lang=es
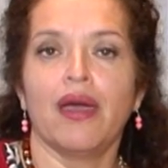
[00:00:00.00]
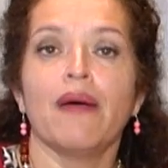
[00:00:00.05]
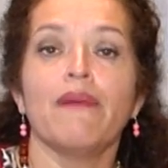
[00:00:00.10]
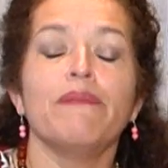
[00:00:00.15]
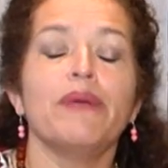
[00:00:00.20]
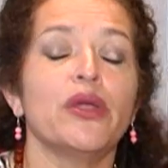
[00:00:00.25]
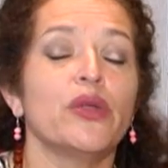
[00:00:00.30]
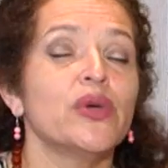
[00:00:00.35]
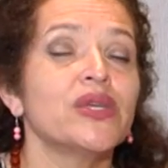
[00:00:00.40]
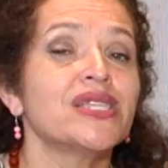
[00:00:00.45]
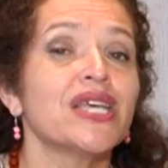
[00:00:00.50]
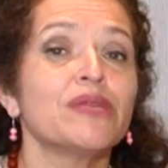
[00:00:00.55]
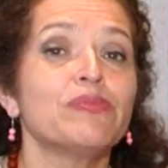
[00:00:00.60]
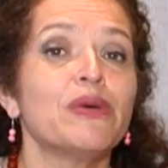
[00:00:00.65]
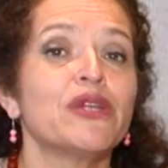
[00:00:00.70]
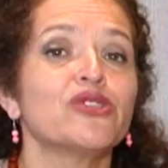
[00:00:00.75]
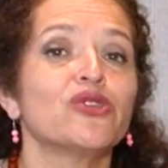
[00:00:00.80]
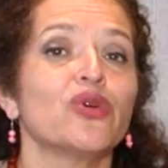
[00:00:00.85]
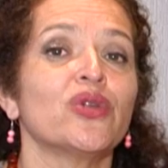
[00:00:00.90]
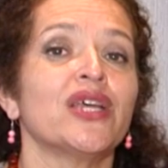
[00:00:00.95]
pero esas
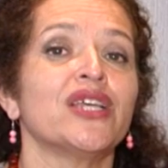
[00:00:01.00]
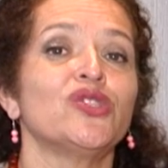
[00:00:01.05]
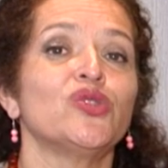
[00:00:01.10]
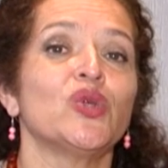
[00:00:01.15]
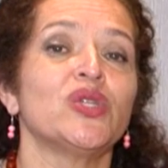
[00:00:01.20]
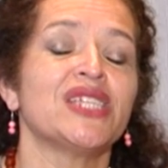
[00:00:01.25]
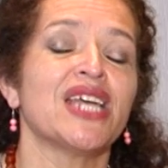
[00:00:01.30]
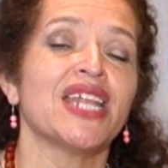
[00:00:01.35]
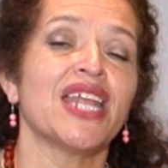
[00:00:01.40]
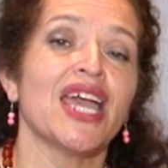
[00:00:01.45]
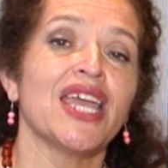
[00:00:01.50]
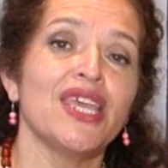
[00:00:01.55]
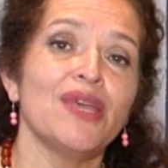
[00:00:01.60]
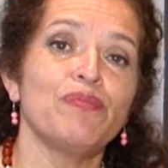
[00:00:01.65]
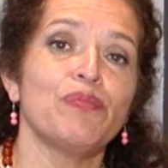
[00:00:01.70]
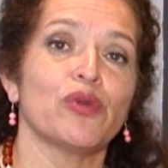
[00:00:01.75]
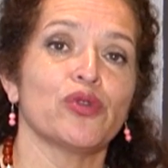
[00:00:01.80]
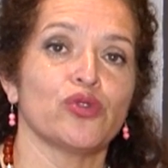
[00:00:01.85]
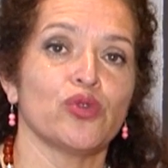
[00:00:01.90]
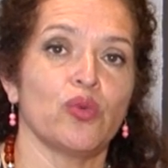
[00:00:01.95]
personas no están ahí
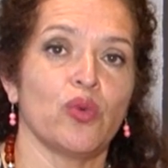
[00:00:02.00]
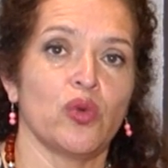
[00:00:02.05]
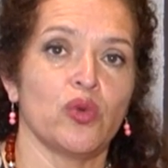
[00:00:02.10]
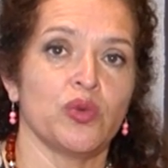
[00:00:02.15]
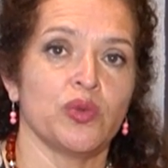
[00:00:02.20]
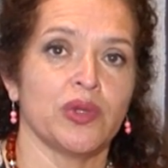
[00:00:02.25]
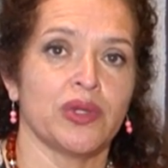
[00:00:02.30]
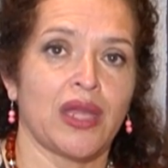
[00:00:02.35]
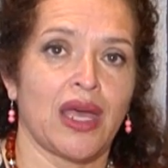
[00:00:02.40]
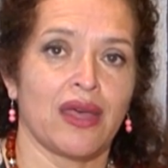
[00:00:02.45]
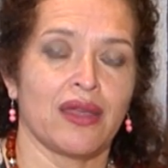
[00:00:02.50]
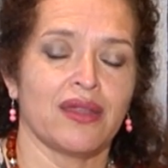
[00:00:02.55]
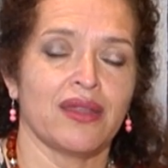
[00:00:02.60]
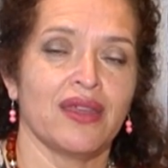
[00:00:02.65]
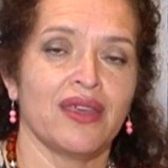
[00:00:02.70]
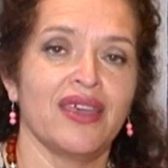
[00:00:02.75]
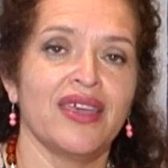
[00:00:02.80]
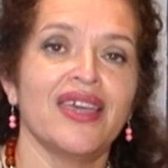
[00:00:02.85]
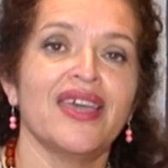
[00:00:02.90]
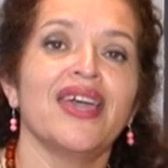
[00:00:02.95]
por su voluntad,
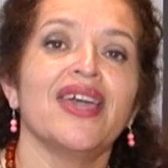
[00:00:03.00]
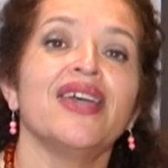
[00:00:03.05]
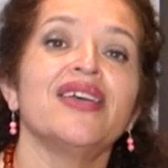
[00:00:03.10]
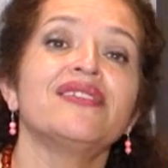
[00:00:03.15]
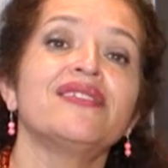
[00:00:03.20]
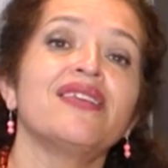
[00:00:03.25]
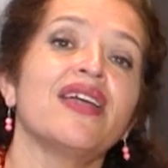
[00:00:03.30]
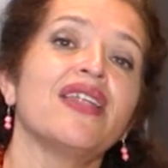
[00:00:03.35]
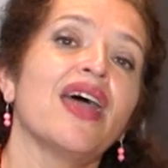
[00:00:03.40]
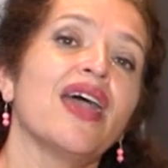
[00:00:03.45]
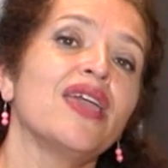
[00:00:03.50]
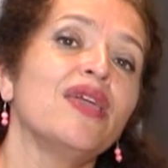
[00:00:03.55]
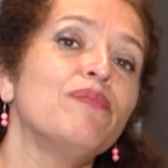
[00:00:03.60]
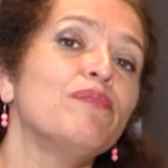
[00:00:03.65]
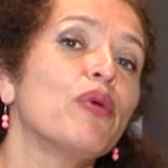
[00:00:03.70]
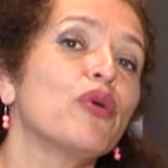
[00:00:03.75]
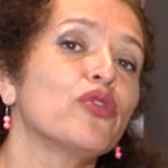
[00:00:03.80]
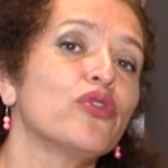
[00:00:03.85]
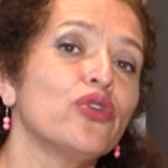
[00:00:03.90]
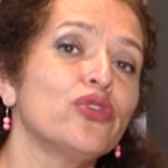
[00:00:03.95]
están ahí
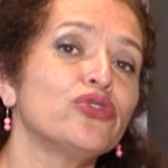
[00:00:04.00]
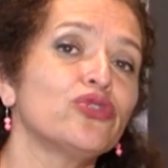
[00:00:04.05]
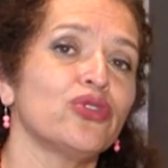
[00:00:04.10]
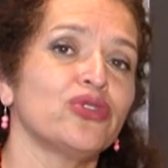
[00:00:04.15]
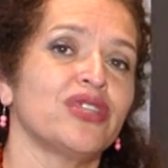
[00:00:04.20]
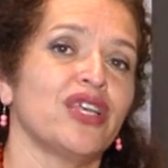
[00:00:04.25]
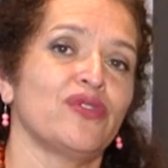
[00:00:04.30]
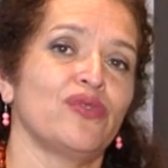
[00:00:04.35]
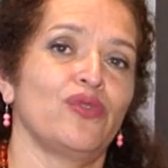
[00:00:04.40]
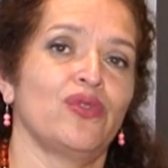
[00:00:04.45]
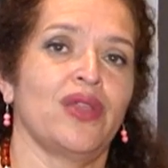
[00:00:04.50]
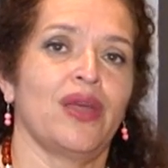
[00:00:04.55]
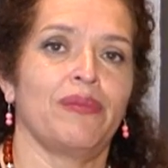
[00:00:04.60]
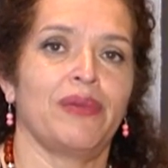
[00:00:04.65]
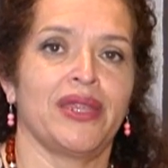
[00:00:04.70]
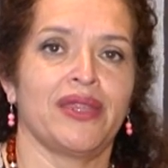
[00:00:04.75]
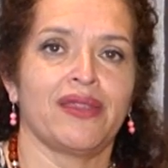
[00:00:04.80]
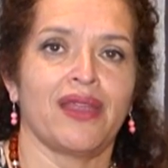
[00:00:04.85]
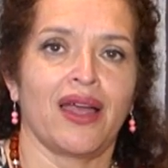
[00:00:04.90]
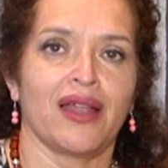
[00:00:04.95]
por dos cosas
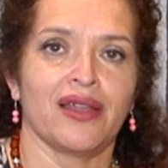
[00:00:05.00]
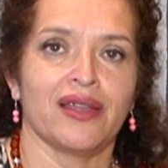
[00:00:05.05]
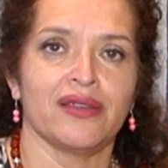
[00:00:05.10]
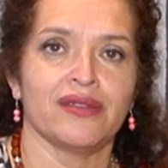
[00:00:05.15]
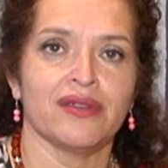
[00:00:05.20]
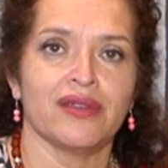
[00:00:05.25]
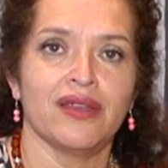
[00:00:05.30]
fundamentales,